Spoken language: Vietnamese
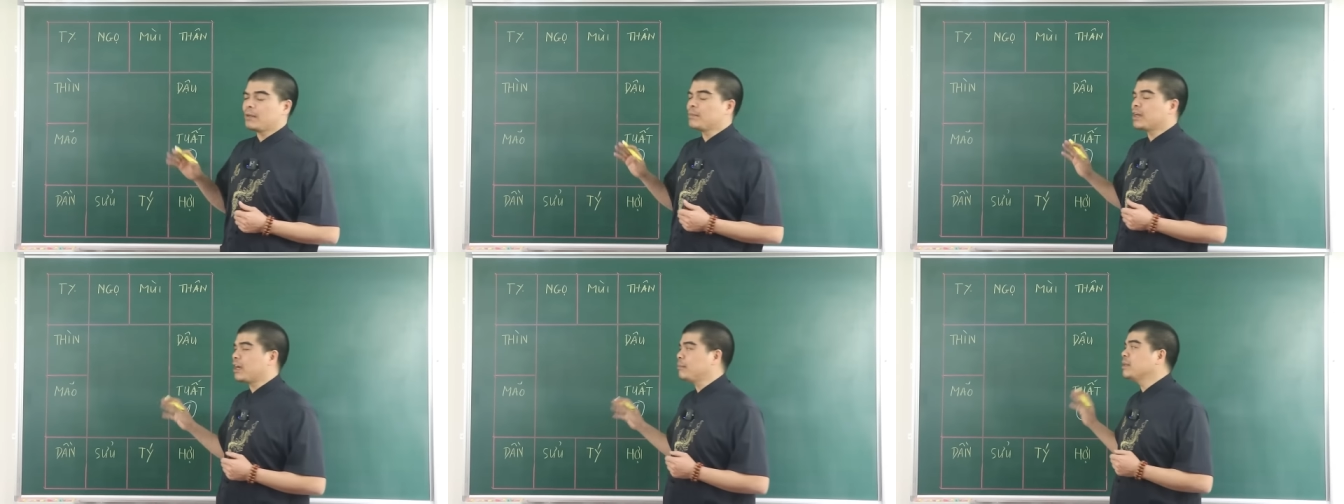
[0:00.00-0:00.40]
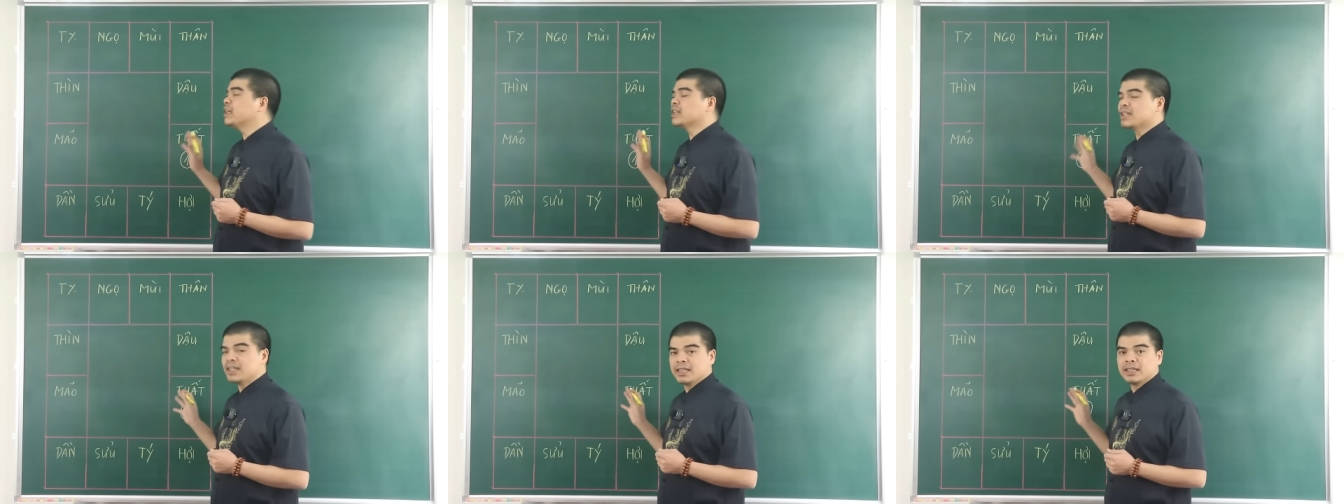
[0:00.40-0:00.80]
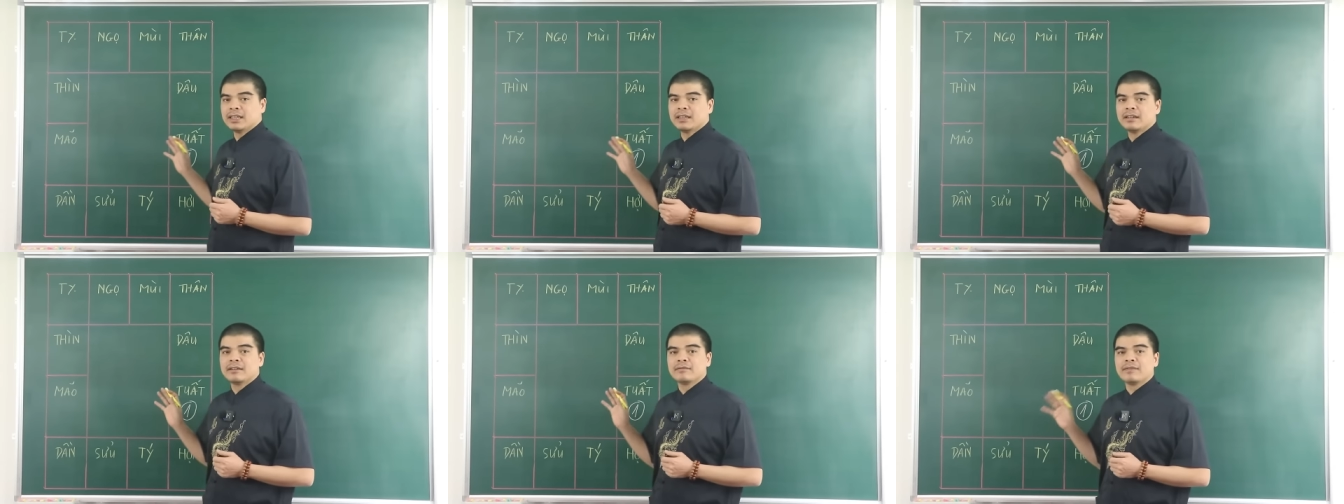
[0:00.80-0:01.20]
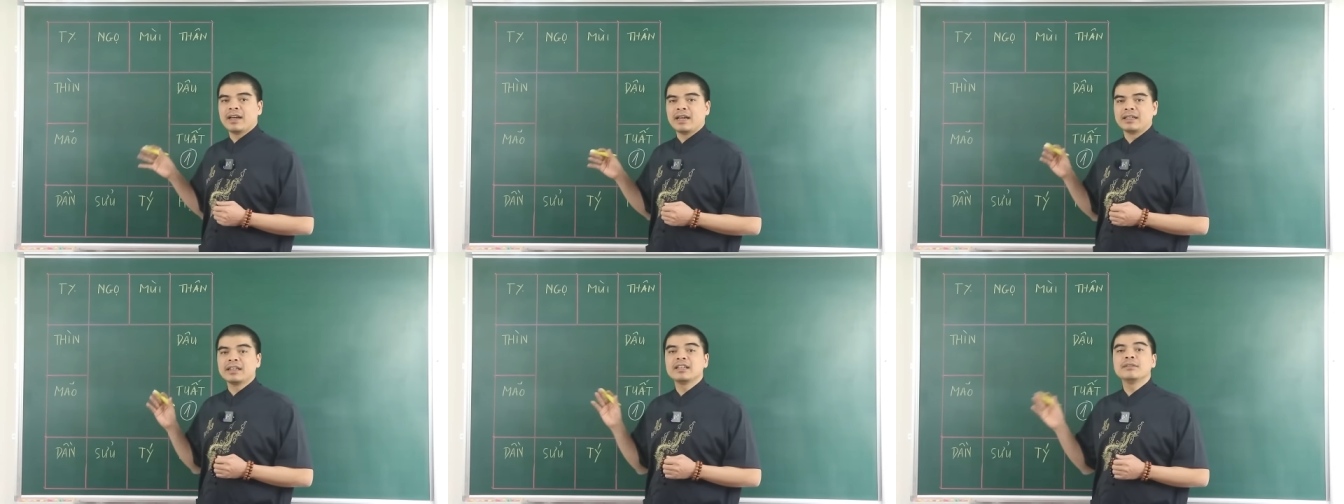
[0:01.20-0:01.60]
thăm khám định kỳ
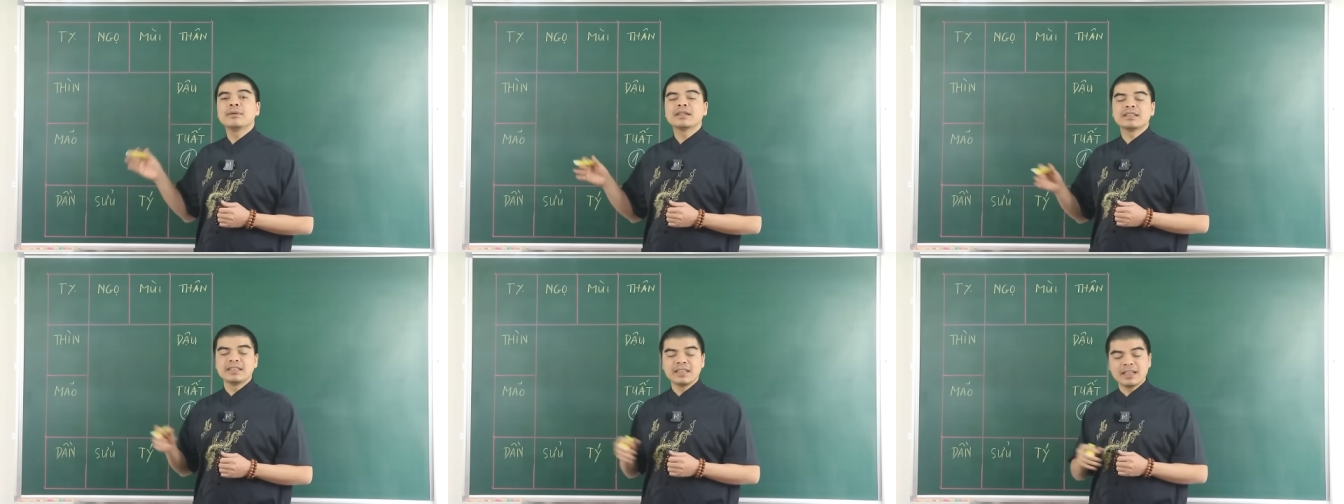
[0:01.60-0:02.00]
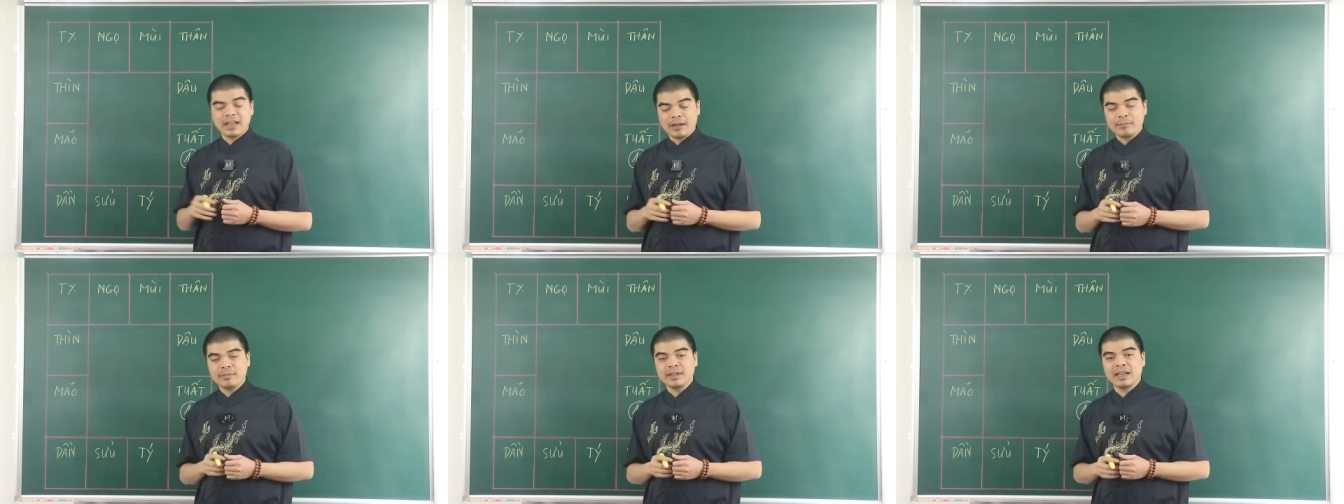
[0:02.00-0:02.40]
và nên đi bác sĩ khám